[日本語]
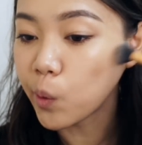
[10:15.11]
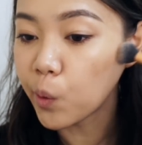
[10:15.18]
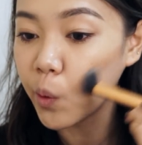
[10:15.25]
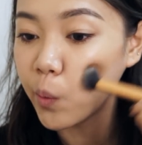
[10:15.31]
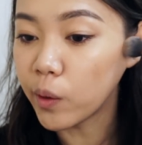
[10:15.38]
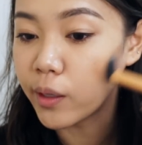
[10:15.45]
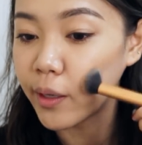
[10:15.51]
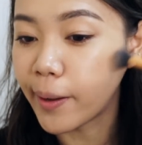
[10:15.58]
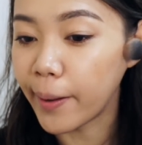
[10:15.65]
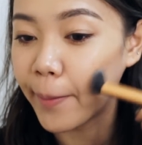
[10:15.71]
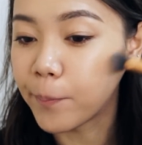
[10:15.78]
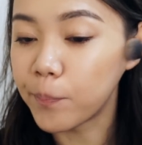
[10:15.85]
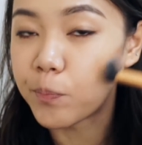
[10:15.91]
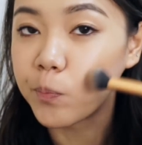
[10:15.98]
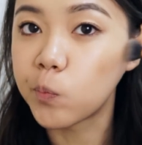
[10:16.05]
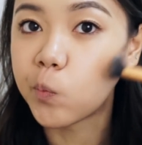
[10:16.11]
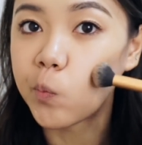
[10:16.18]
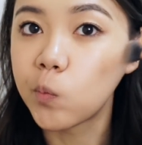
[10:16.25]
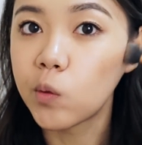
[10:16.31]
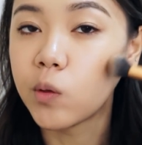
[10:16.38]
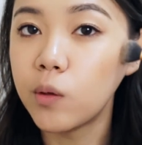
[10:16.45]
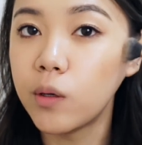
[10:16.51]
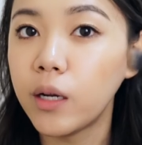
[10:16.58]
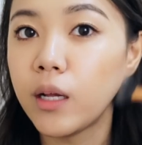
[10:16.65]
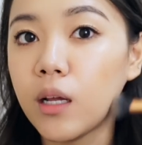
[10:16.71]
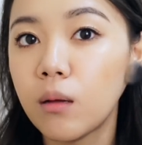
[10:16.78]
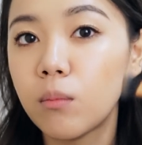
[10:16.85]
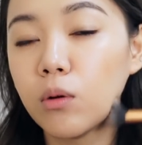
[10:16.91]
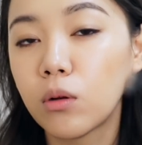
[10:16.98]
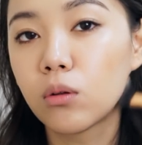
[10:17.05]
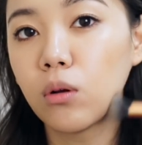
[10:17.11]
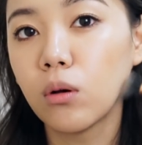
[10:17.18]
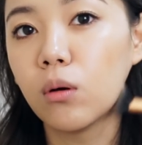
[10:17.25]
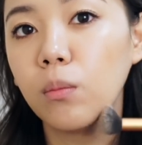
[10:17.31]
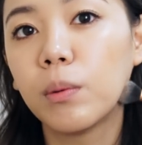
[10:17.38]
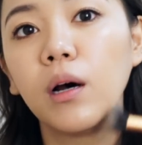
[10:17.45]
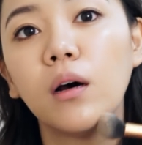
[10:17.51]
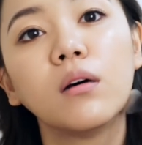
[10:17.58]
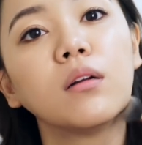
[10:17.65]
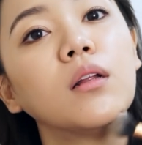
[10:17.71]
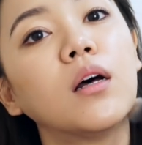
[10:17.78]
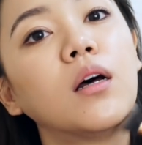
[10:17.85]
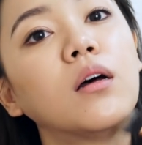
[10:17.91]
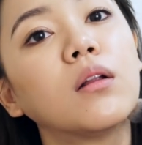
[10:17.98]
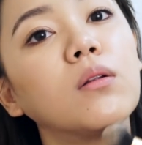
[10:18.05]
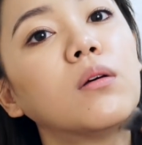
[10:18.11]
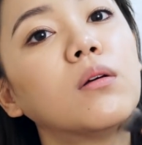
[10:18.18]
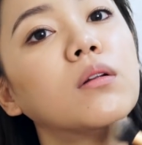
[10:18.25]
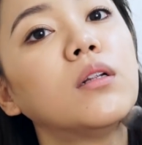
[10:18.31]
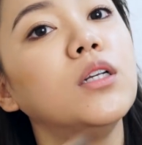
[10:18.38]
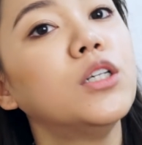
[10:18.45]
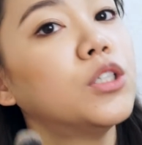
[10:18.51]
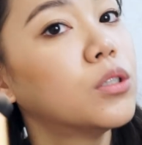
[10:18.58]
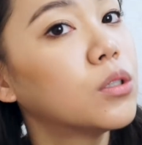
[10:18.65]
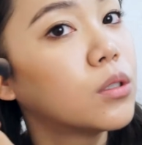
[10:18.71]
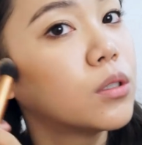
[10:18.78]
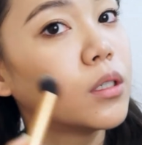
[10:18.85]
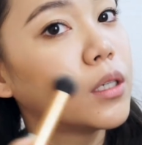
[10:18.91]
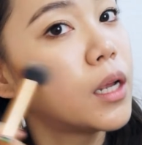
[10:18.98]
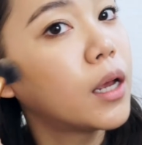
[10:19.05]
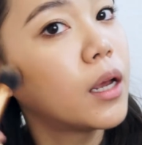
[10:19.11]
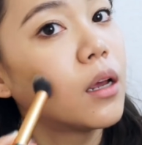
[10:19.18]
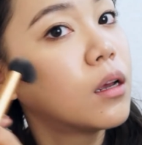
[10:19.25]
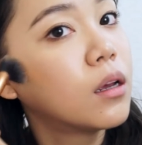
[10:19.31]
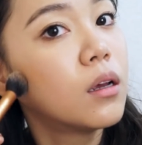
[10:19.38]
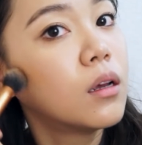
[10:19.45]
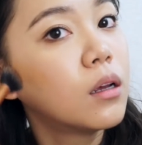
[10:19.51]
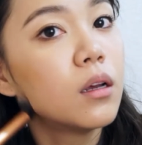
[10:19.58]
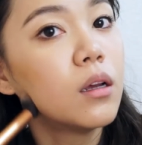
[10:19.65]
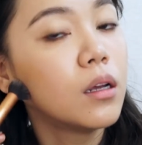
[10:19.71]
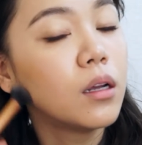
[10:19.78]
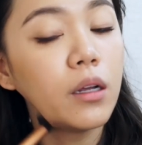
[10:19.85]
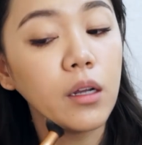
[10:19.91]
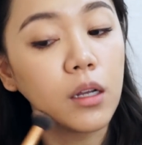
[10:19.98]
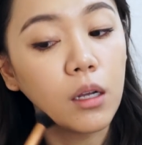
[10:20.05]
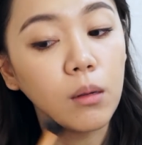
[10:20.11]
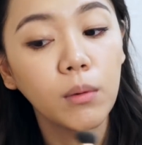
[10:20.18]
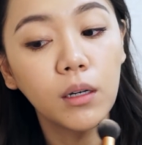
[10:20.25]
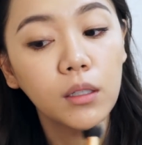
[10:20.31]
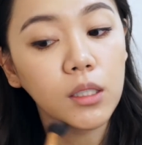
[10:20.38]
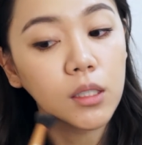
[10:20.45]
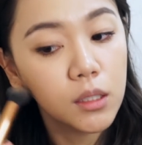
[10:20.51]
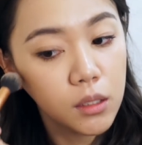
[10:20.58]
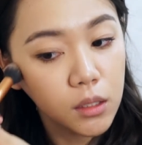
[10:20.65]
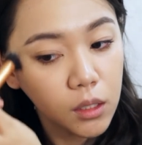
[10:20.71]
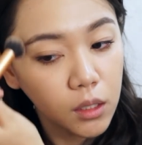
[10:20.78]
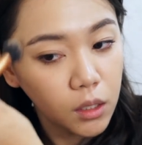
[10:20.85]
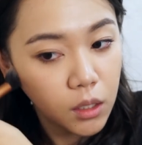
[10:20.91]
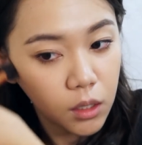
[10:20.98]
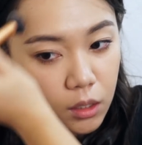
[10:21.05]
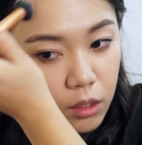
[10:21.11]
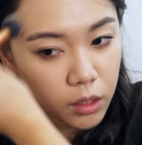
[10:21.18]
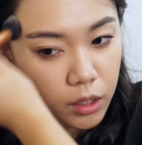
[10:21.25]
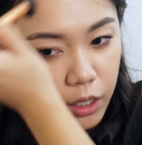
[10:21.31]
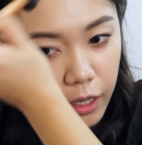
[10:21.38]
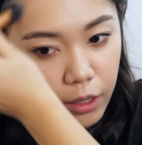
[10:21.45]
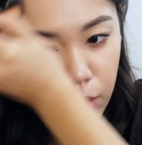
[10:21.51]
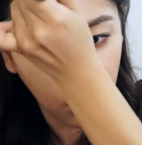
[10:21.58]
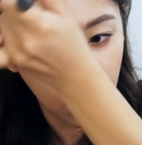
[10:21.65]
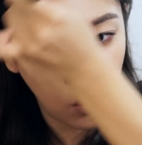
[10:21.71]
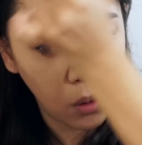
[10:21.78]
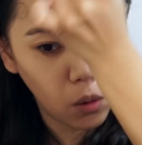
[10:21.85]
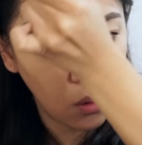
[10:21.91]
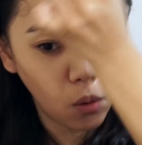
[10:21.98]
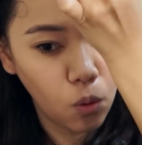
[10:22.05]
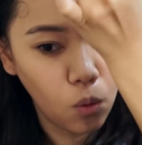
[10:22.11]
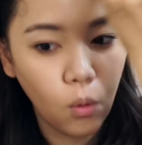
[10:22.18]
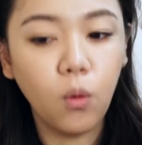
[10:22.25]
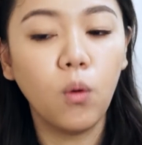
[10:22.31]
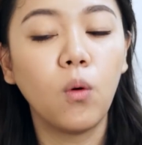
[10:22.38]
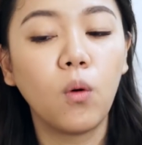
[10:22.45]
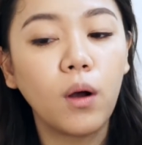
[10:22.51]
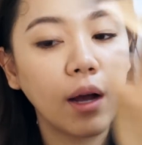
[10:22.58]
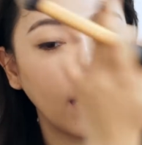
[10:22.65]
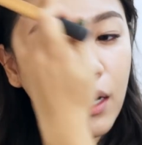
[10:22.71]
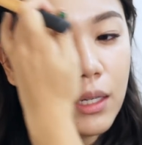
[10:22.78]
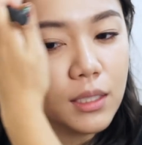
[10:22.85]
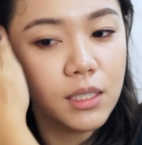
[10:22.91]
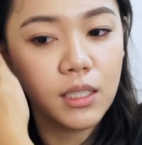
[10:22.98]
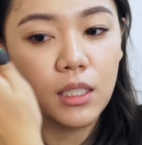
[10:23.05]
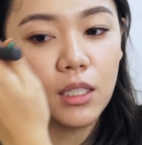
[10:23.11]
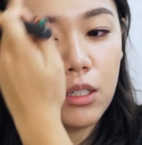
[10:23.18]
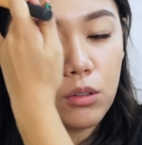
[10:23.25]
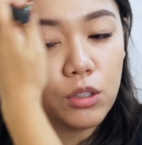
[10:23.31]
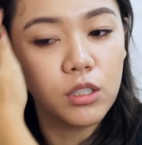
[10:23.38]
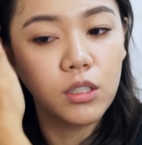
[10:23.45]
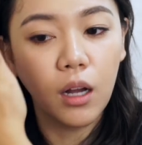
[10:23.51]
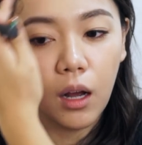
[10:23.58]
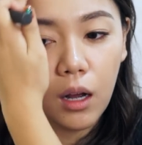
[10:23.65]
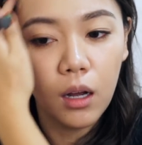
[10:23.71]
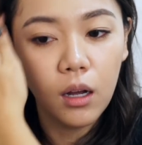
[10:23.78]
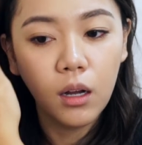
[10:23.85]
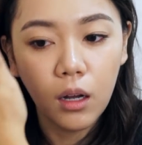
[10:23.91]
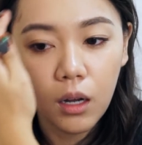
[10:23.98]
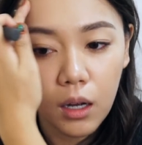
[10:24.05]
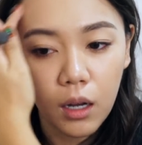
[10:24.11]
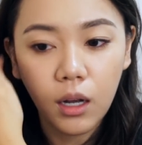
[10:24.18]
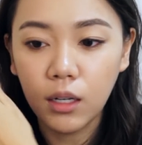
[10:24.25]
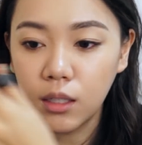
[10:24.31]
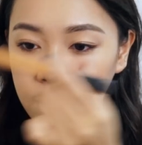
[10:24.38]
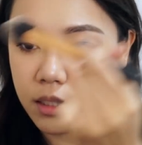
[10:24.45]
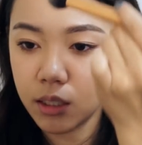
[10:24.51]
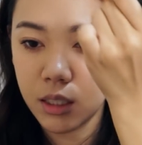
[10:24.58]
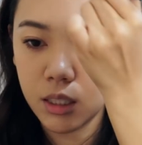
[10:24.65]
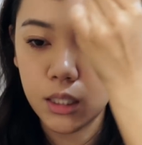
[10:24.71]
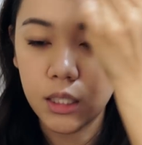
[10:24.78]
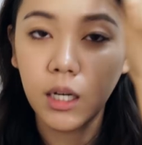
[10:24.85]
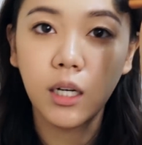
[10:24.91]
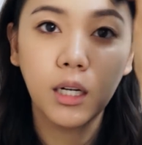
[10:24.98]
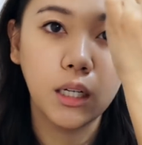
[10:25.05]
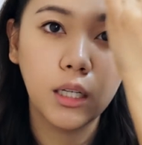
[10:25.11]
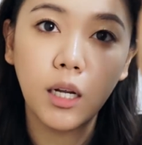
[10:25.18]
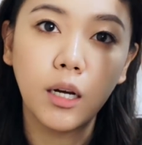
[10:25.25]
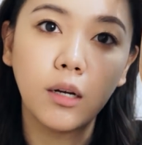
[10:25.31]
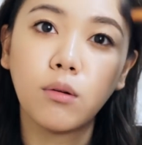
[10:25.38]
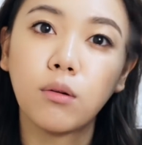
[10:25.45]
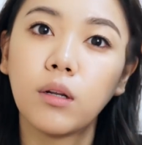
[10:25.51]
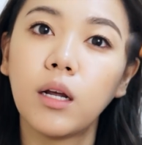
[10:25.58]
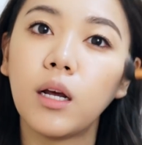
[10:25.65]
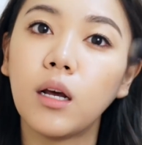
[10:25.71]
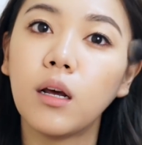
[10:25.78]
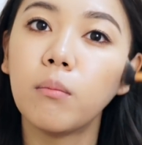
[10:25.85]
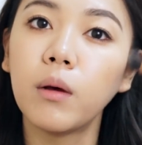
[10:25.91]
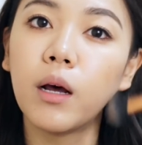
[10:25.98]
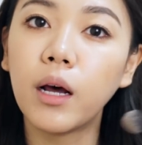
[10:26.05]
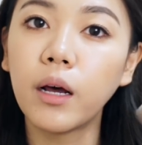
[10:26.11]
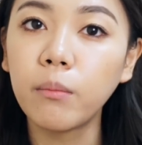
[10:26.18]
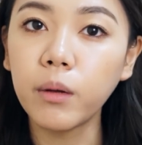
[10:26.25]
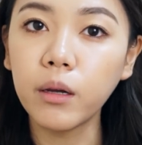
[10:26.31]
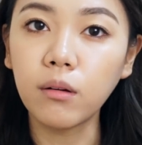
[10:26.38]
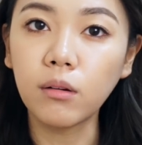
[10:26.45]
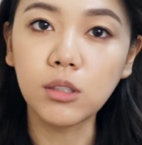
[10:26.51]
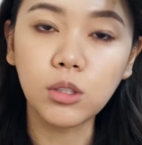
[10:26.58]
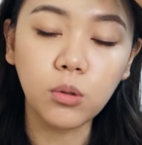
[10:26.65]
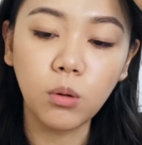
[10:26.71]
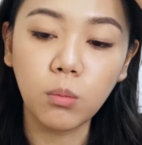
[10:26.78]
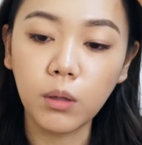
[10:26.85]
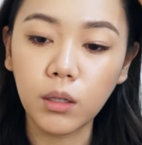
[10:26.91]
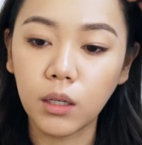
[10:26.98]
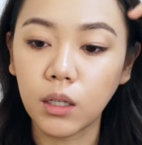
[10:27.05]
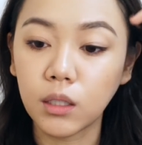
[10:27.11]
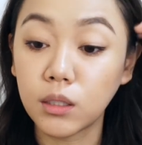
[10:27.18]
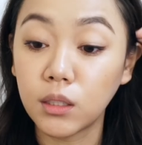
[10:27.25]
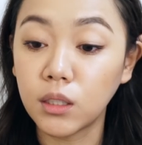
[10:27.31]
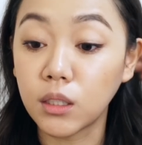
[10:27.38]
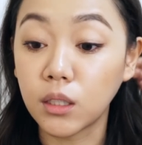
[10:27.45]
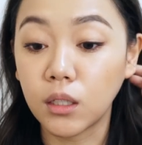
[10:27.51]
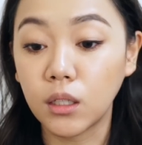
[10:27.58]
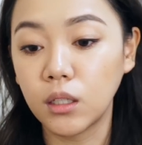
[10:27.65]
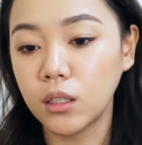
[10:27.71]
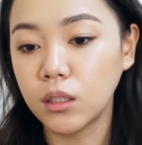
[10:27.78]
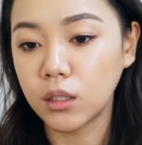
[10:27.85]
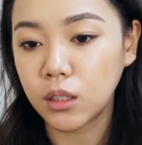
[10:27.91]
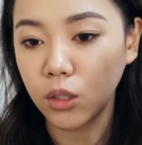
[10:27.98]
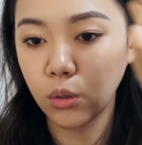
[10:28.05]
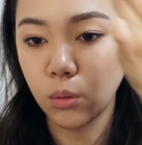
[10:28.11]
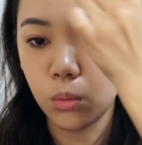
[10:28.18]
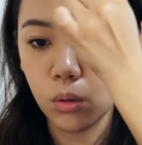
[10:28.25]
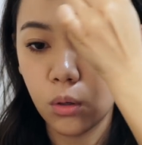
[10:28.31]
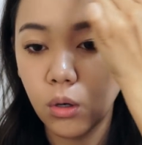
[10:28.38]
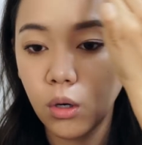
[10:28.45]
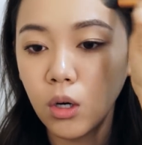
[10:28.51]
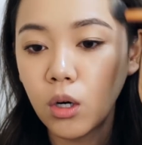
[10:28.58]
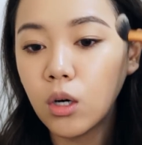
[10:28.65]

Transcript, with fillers: 今日はねクリームとパウダーの2種類でいきます結構こうかっちりとした感じに仕上げたいのでまあアイメイクはそこまでかっちりじゃないんですけども